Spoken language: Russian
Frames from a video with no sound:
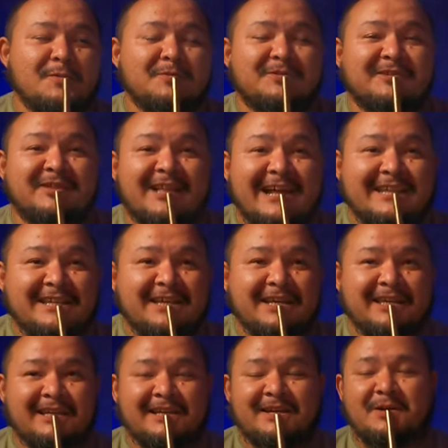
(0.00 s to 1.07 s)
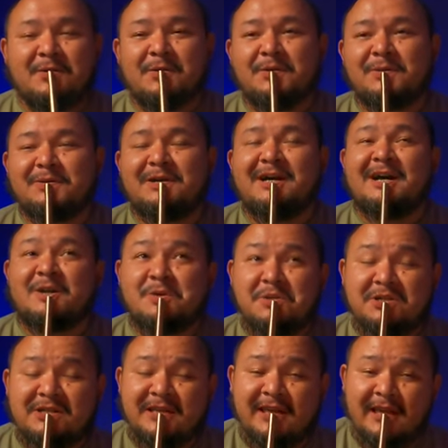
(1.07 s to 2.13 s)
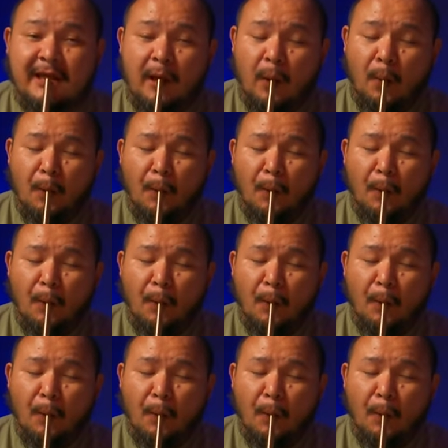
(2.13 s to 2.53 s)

он сладенький, какой он хорошенький.